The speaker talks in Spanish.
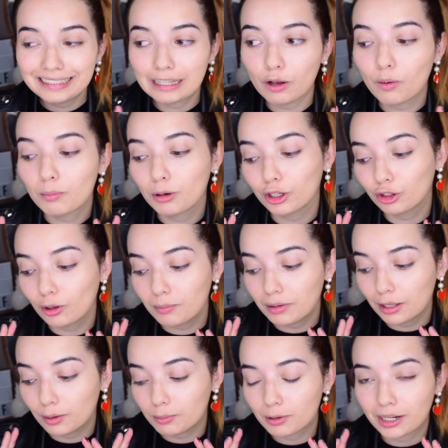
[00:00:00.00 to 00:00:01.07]
Y tengo un poquito de
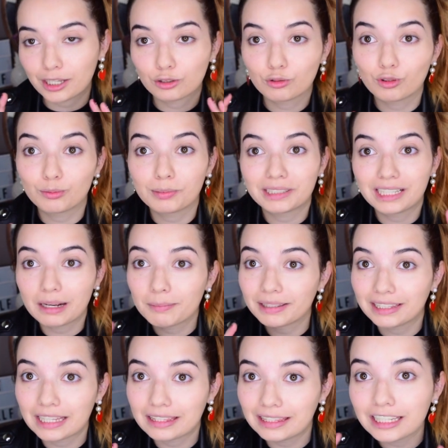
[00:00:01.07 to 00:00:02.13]
miedo porque esto es
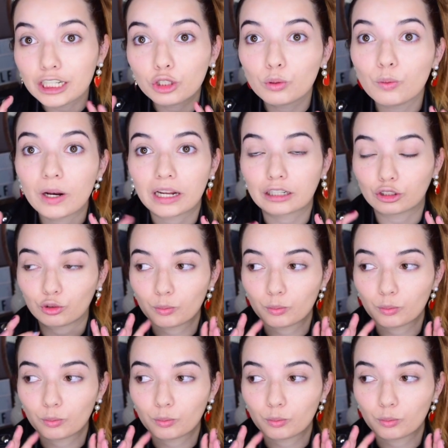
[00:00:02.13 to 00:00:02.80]
básicamente triturar